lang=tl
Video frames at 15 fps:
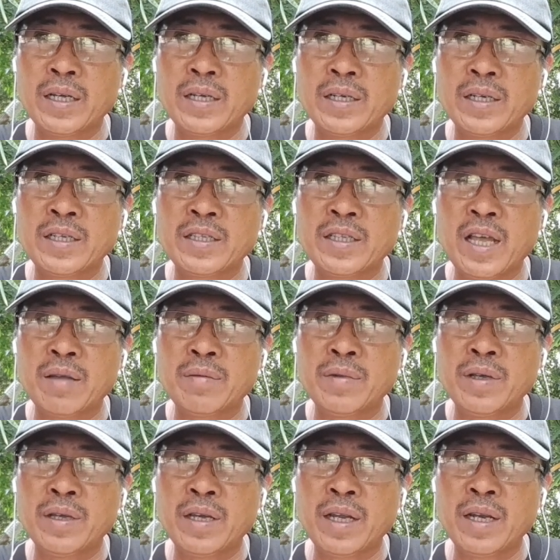next time
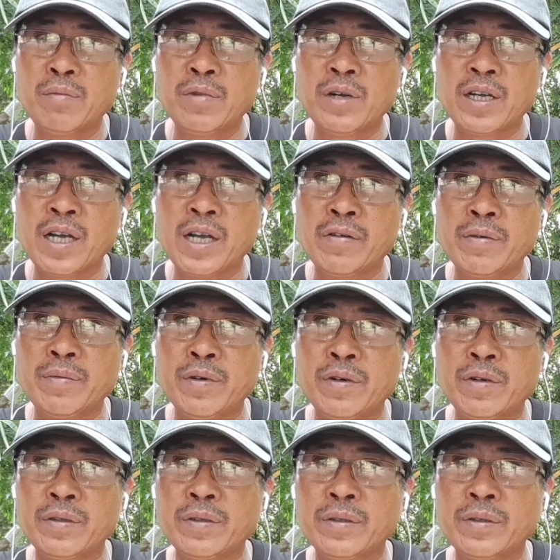eh alam mo na ang gagawin mo